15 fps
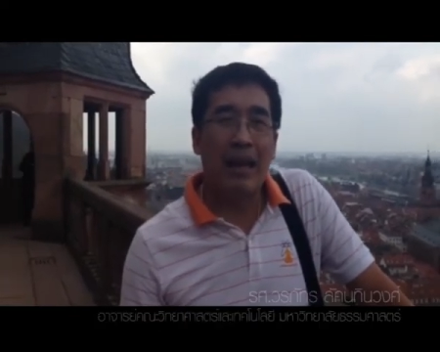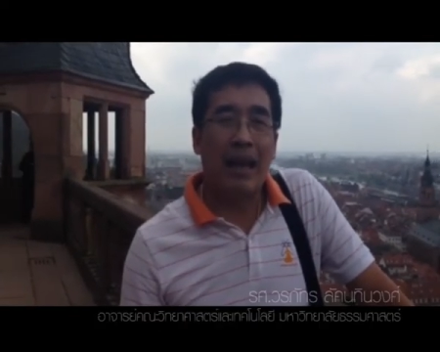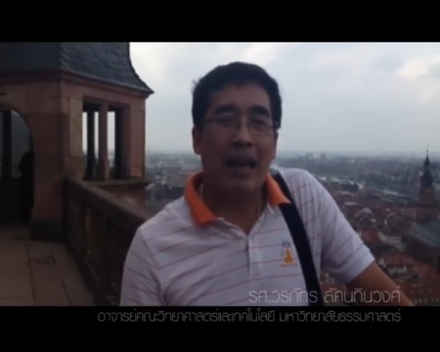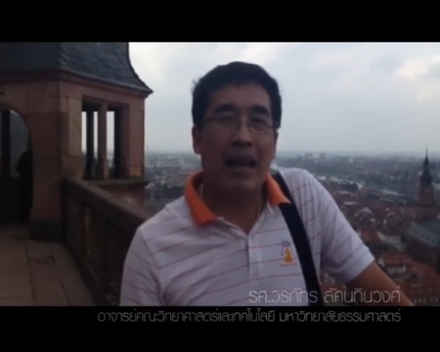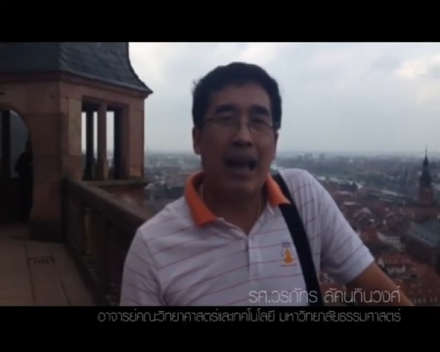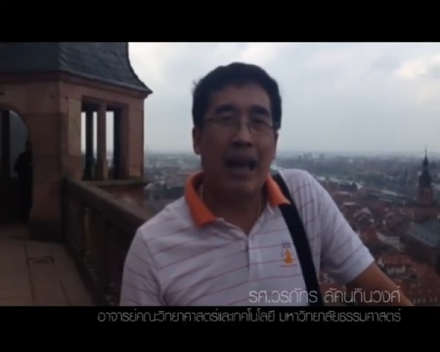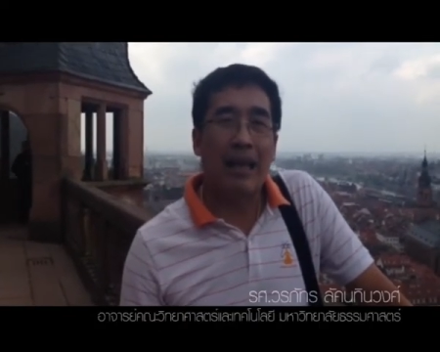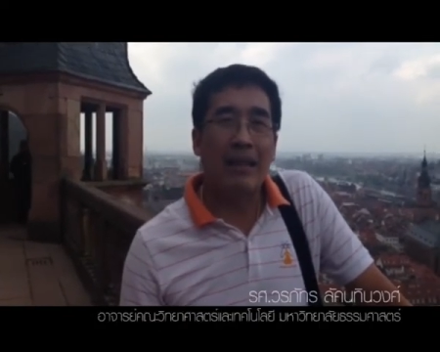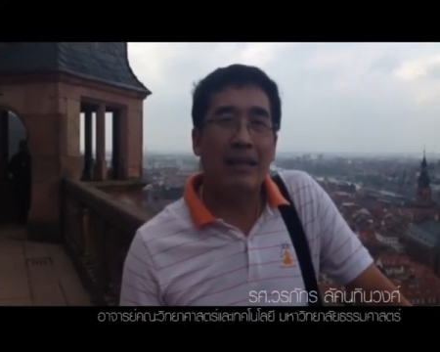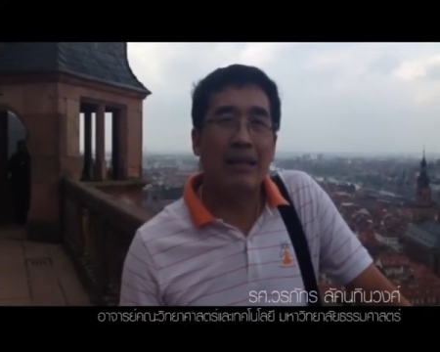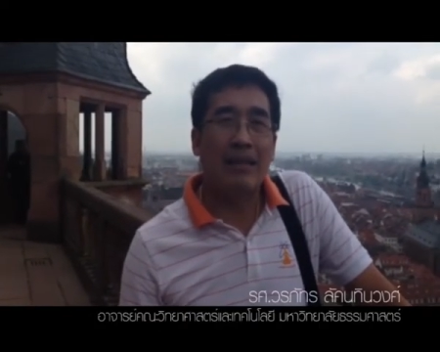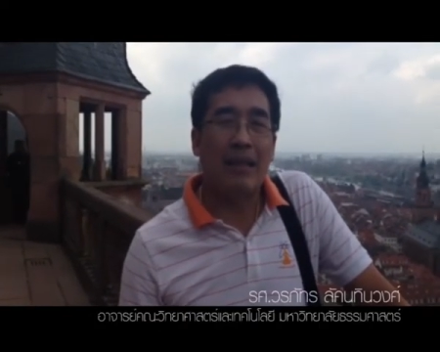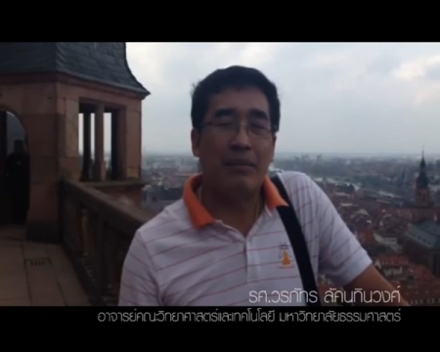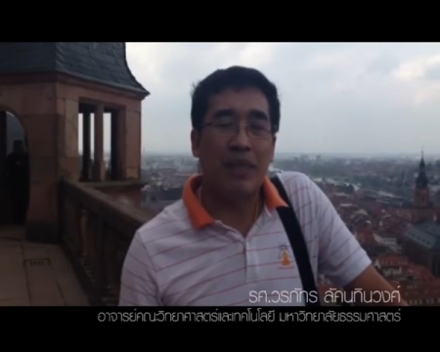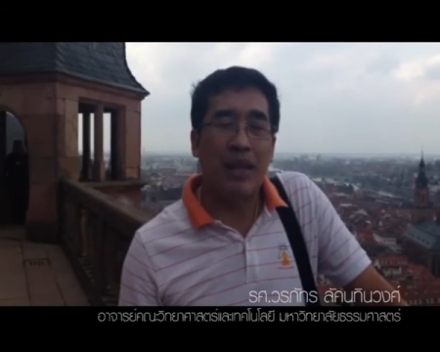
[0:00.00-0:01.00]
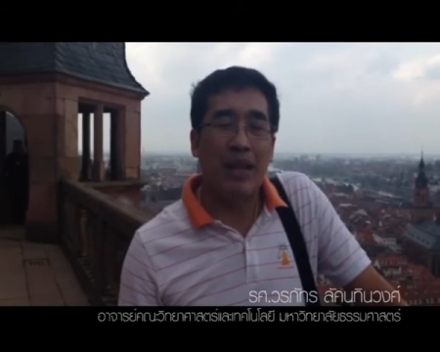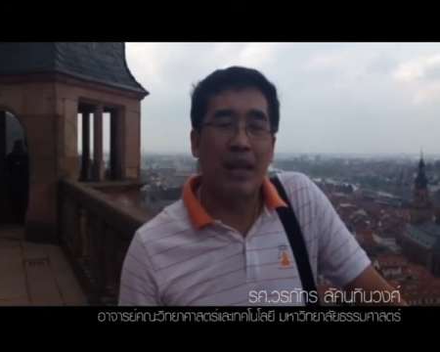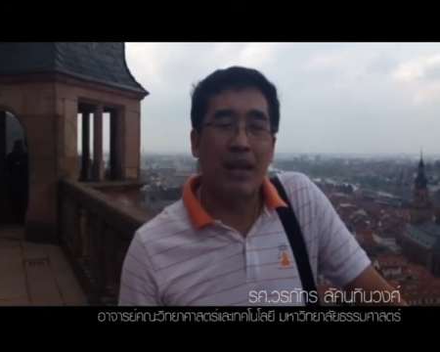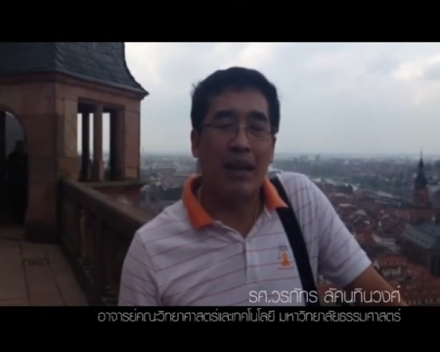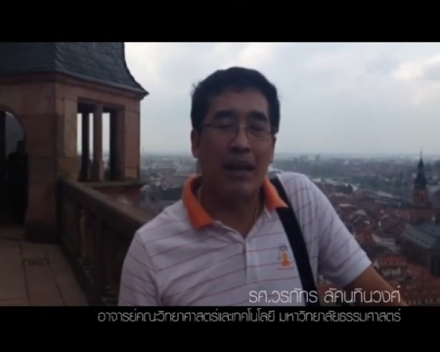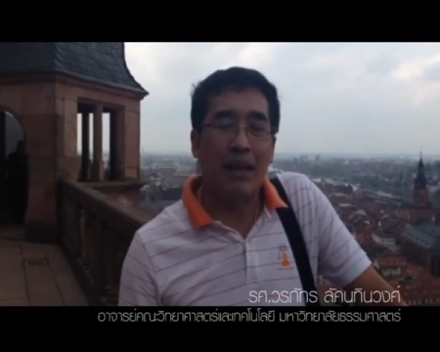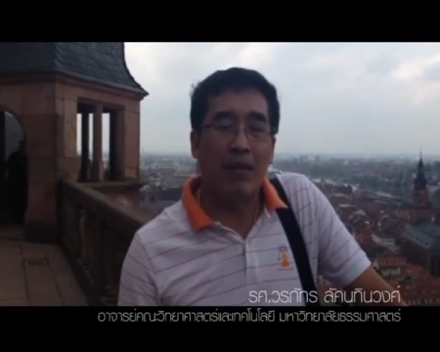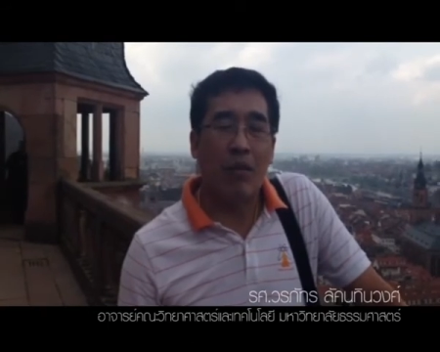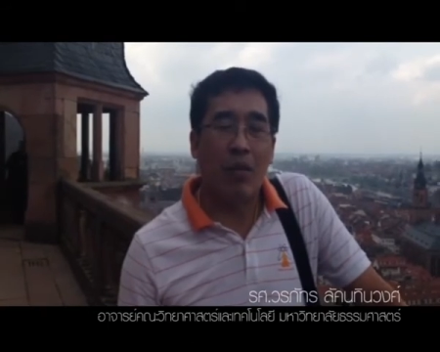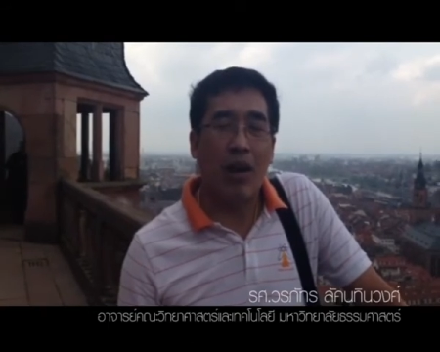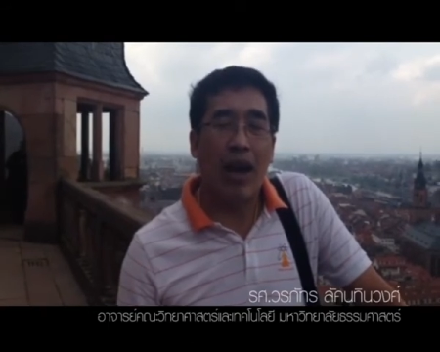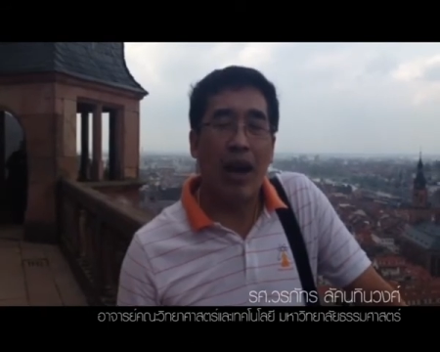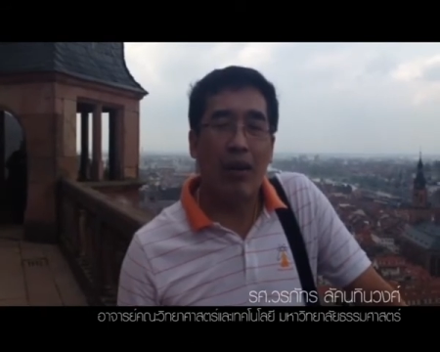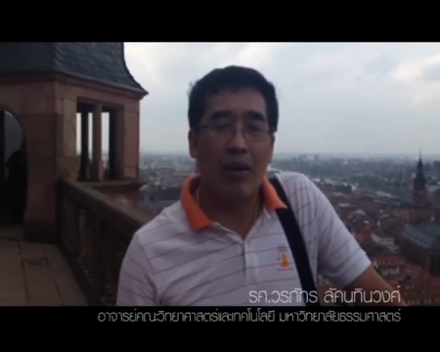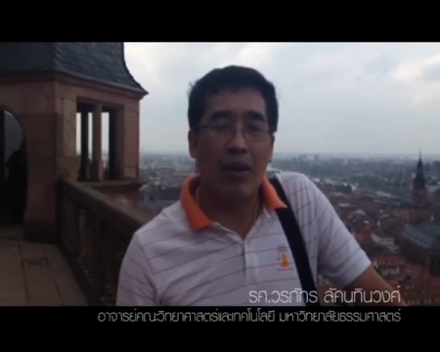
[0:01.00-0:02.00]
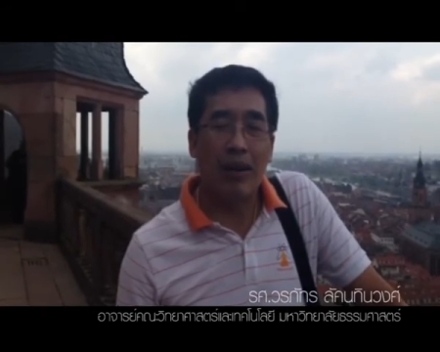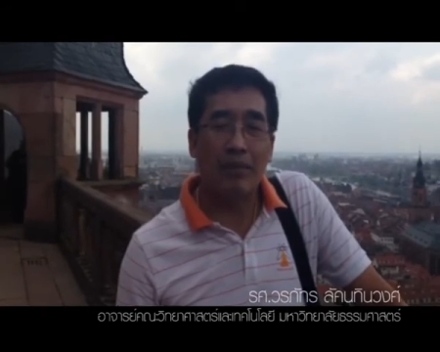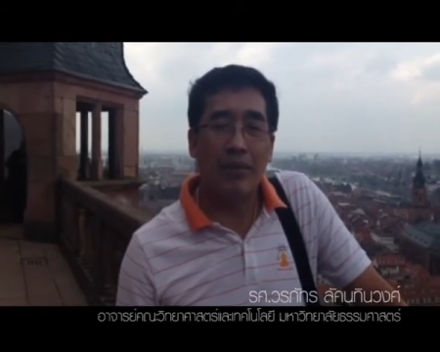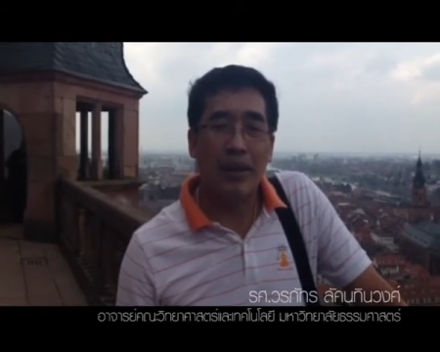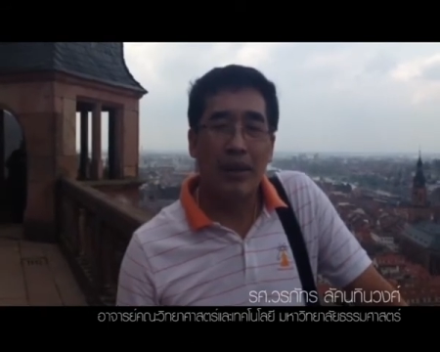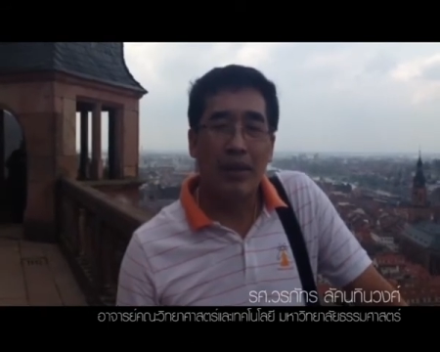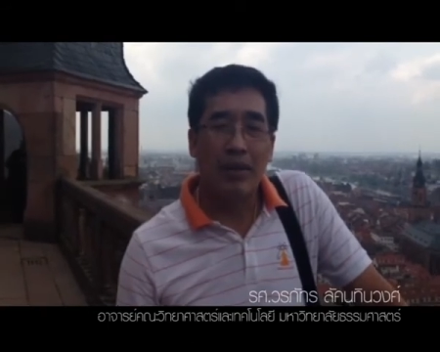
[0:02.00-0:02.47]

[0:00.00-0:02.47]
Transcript: อาการเจ็บที่หัวเข่าครับ